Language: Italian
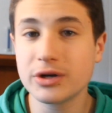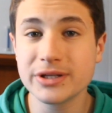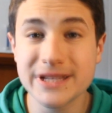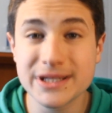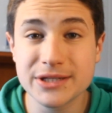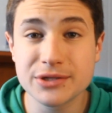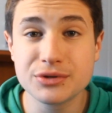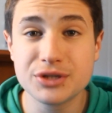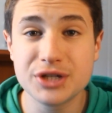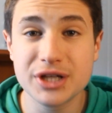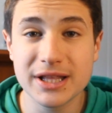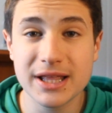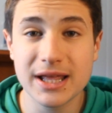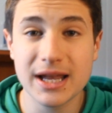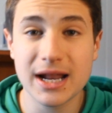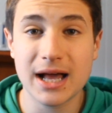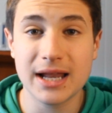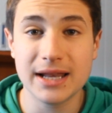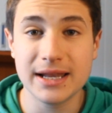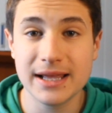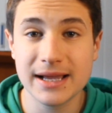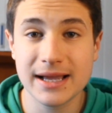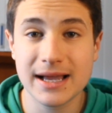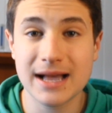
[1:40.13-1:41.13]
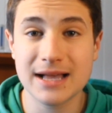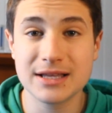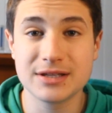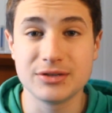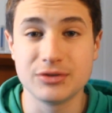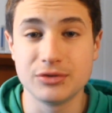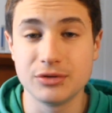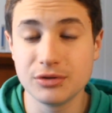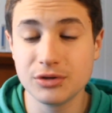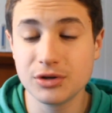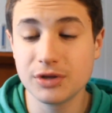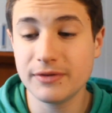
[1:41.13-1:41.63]
cosa succederà nel
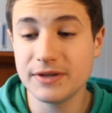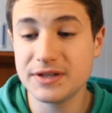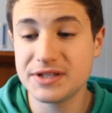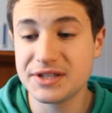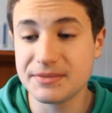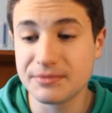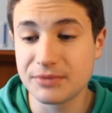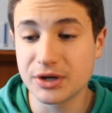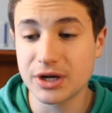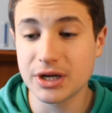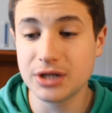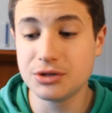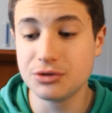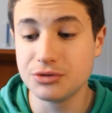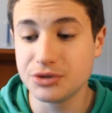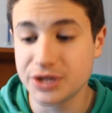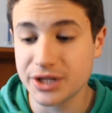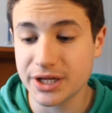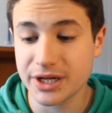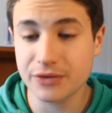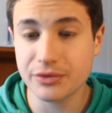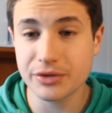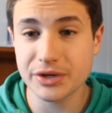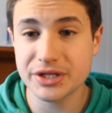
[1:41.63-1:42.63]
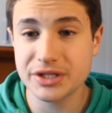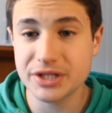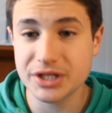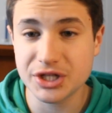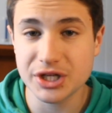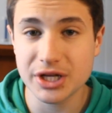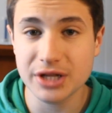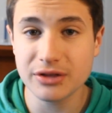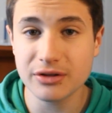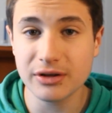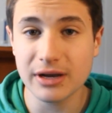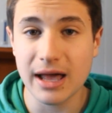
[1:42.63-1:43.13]
caso non dovessimo raggiungere questi
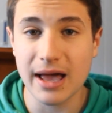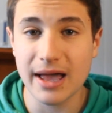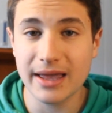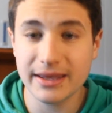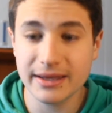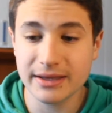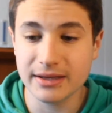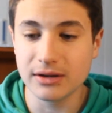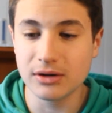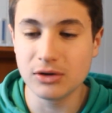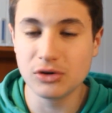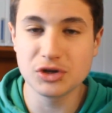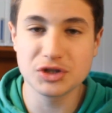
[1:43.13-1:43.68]
100 like,